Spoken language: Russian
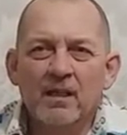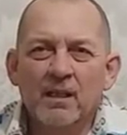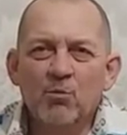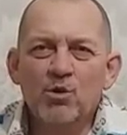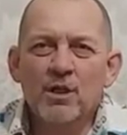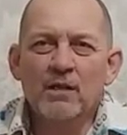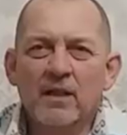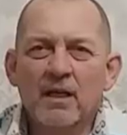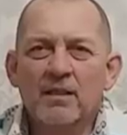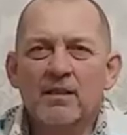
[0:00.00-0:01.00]
К тому
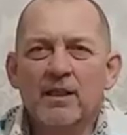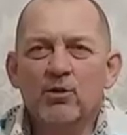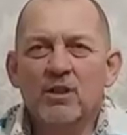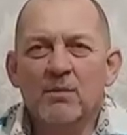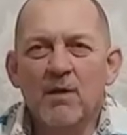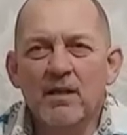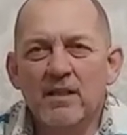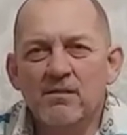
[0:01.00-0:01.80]
она не дает нормально